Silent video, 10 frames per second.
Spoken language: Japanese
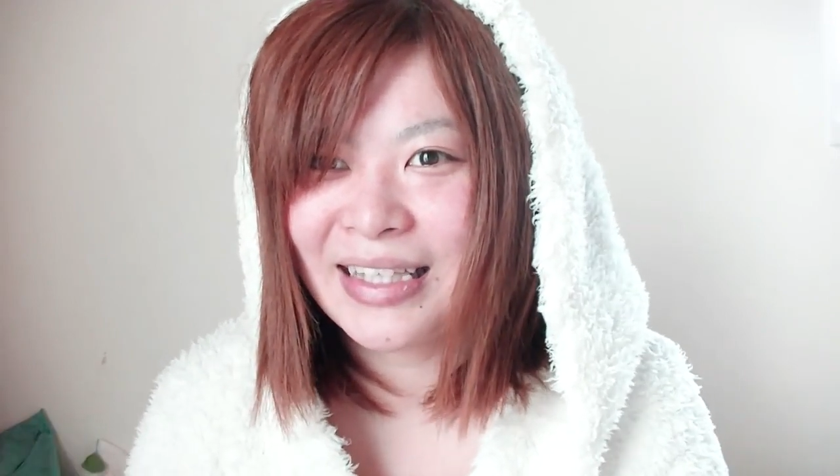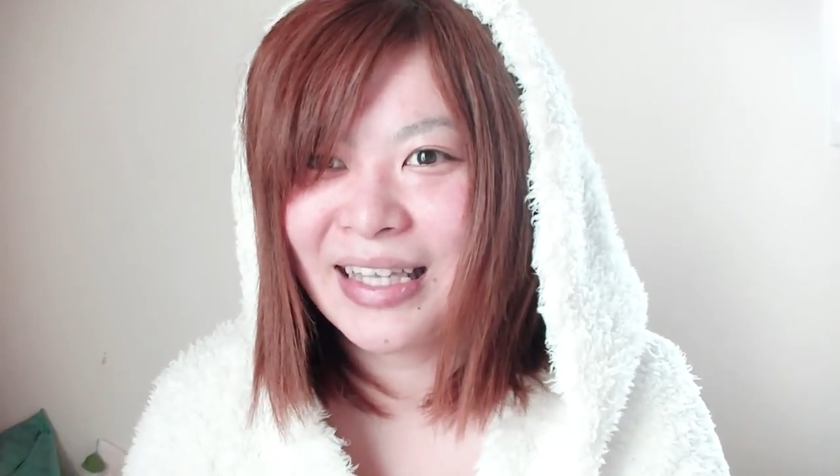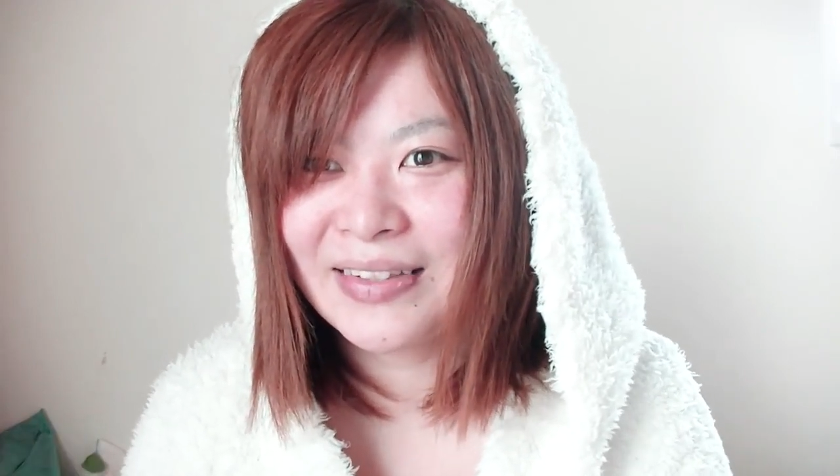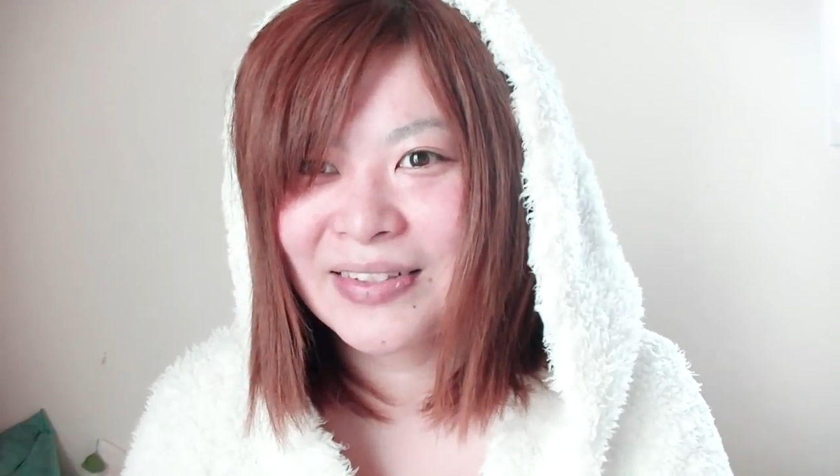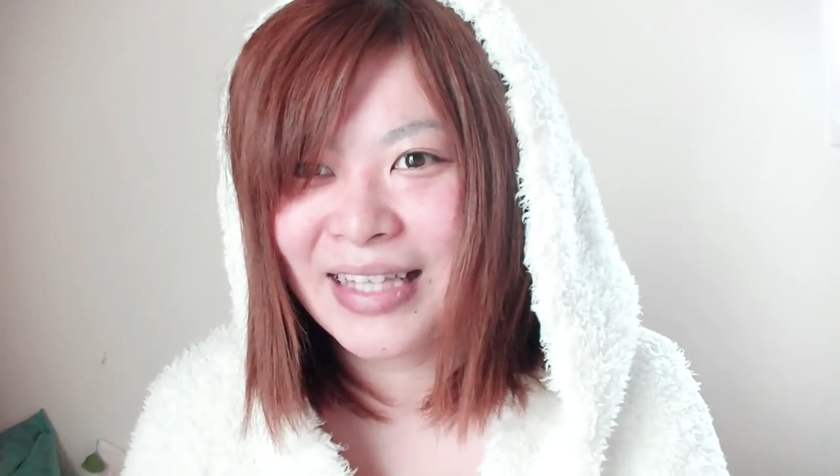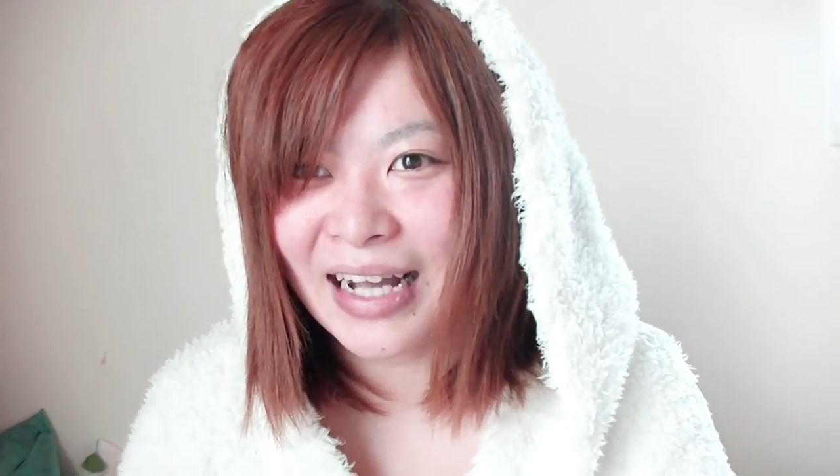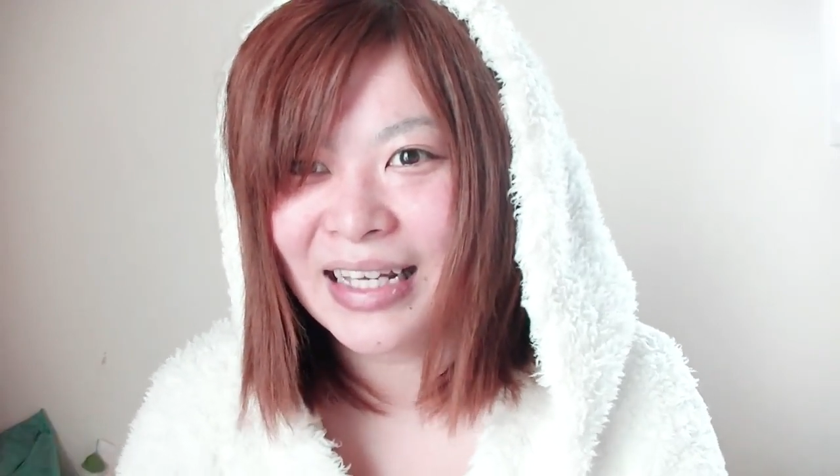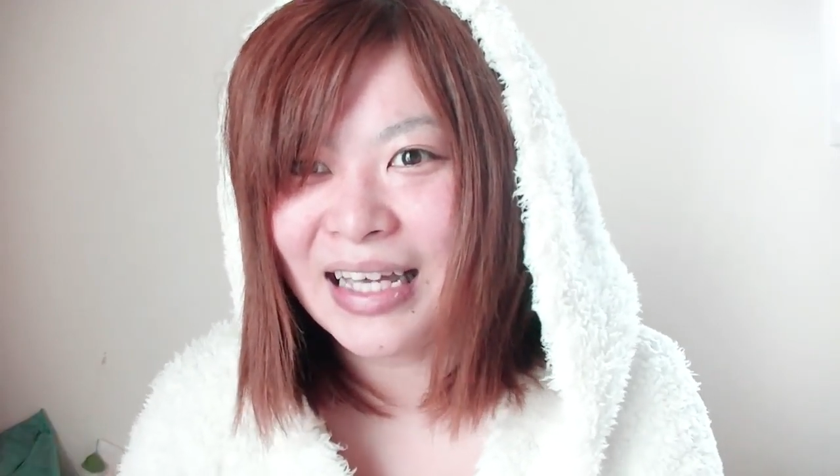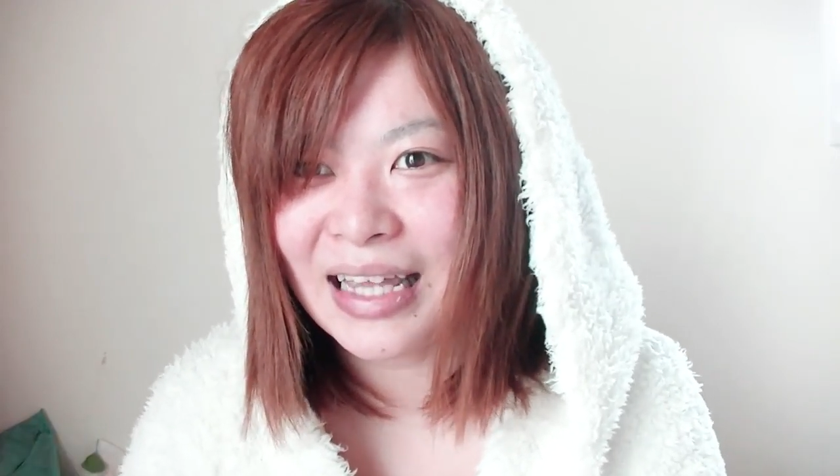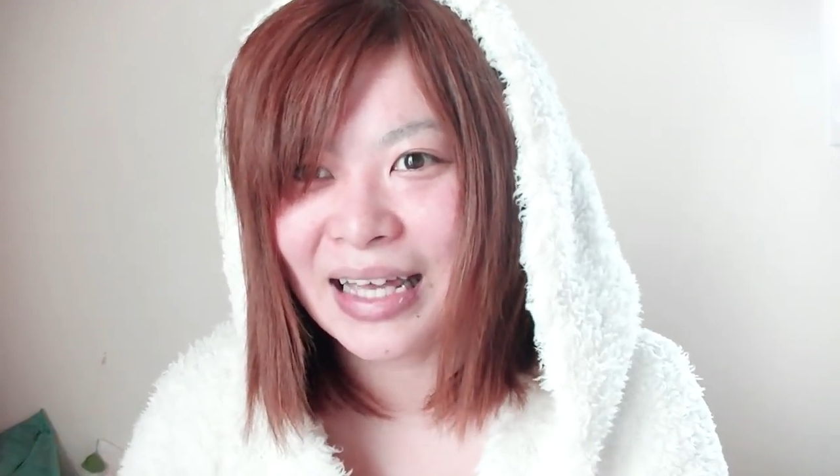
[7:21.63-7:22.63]
ていうだ
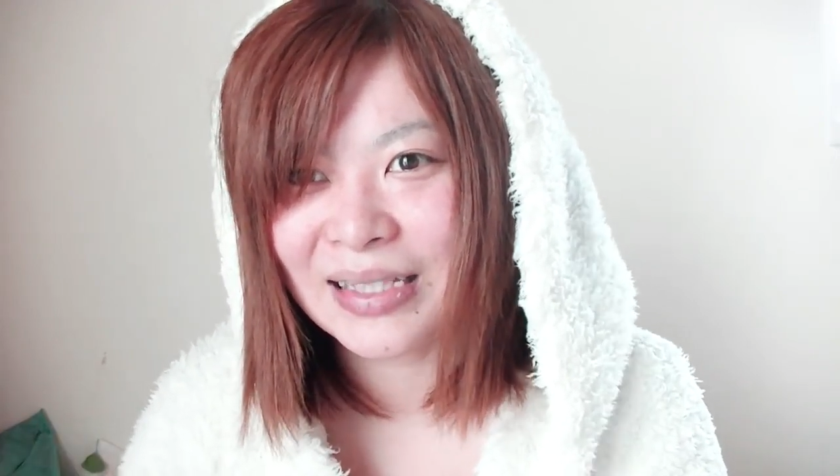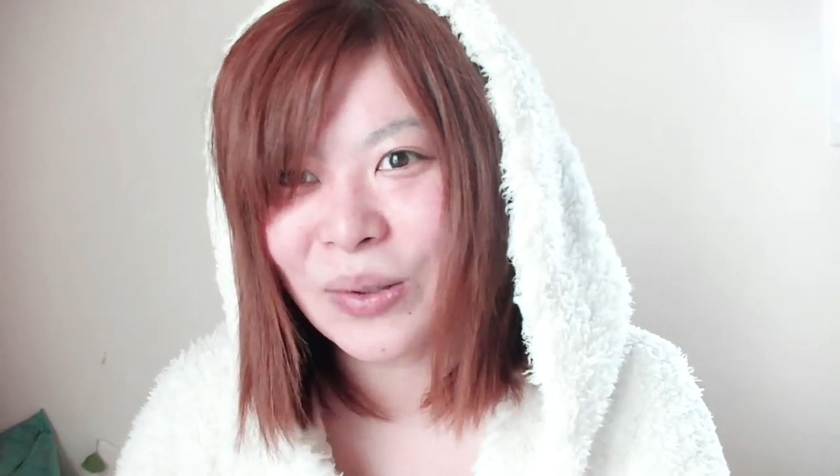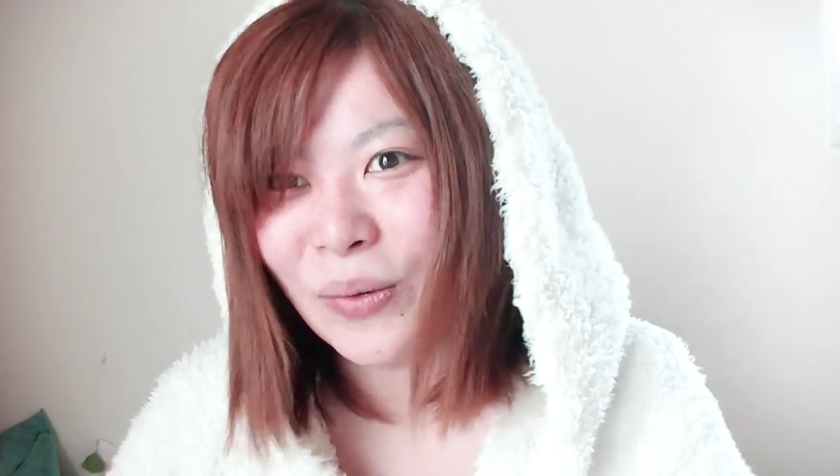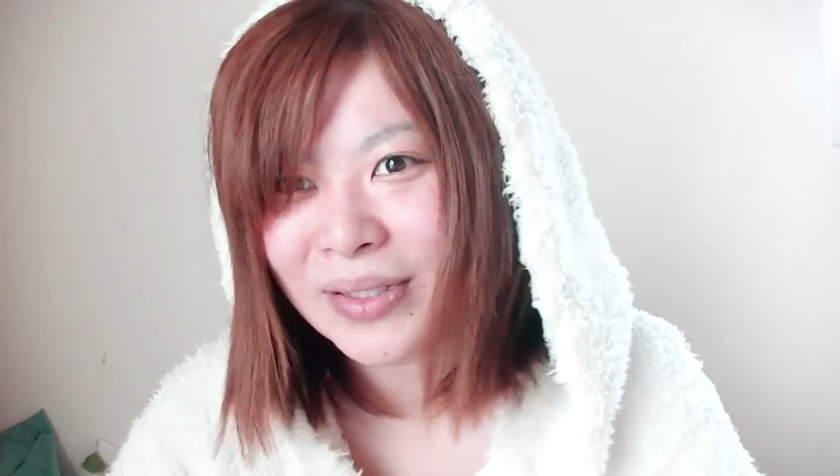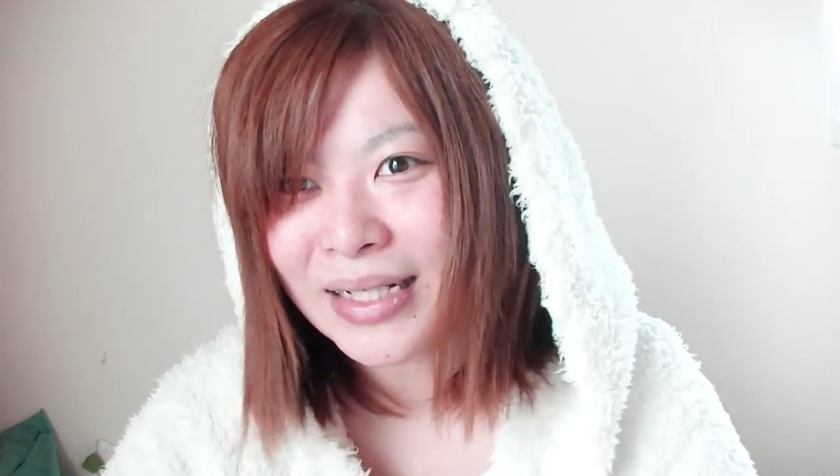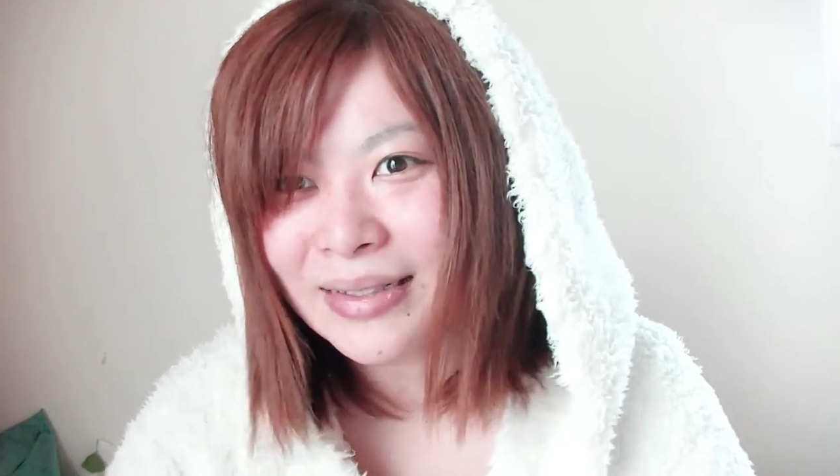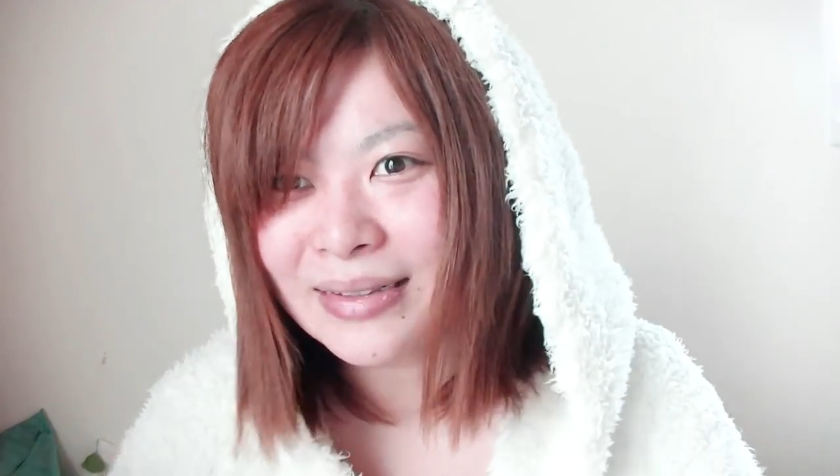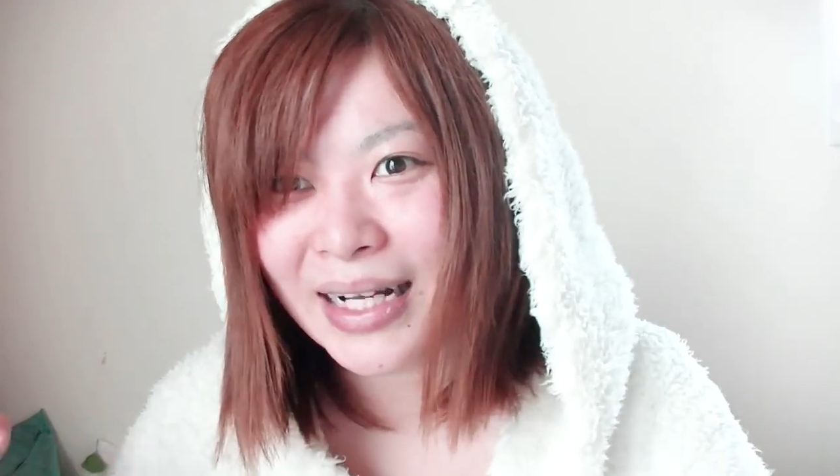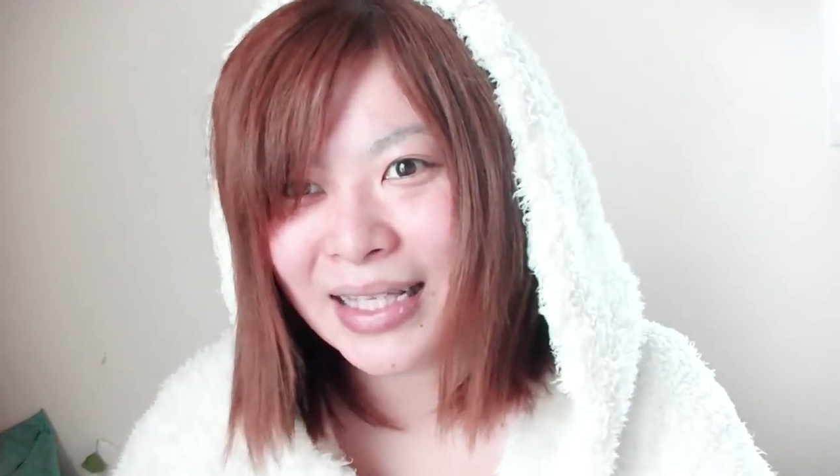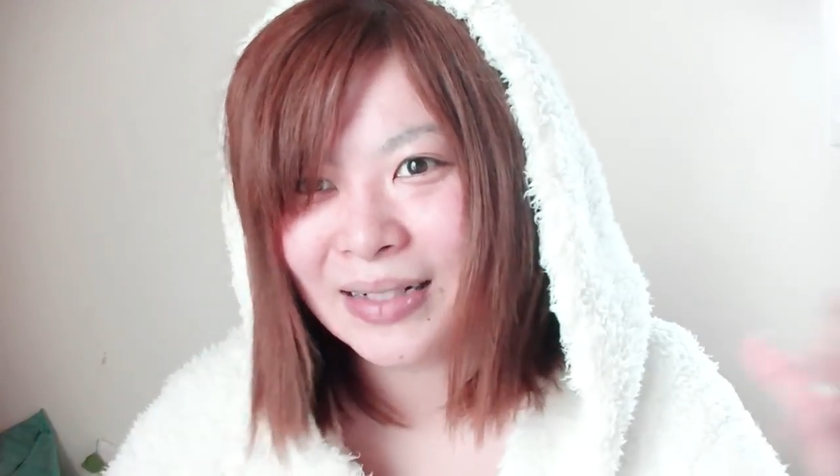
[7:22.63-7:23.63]
けで創
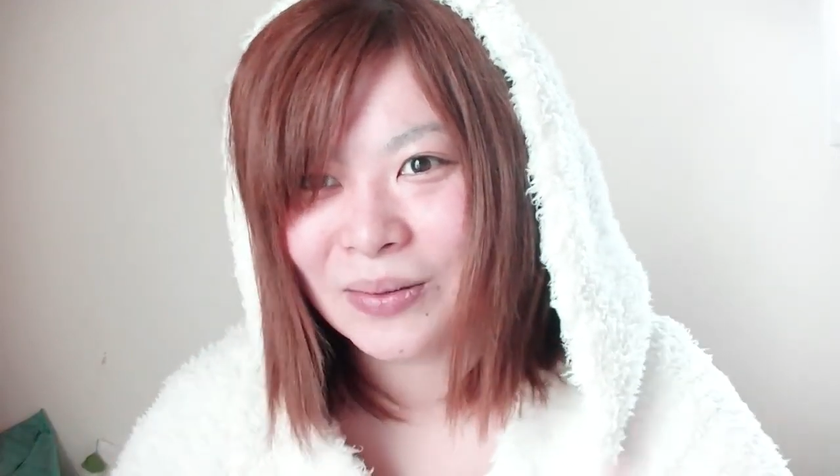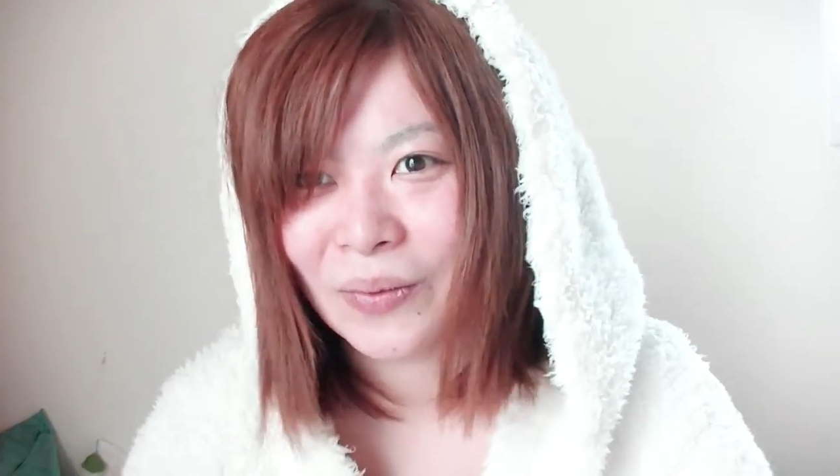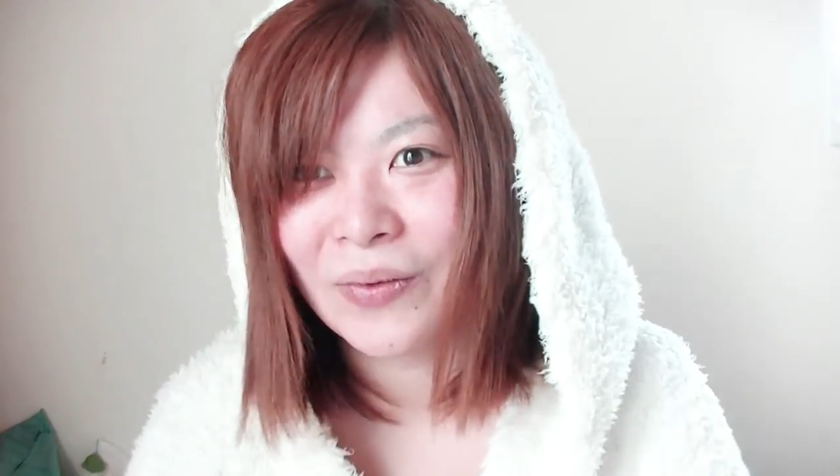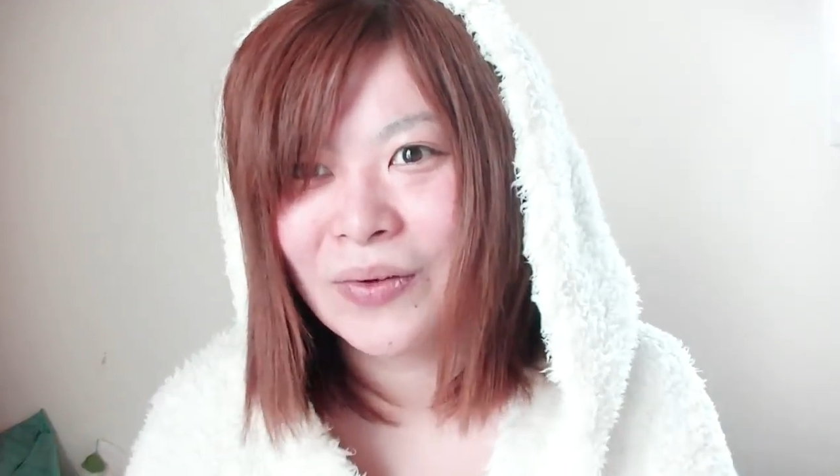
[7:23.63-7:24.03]
作が出るの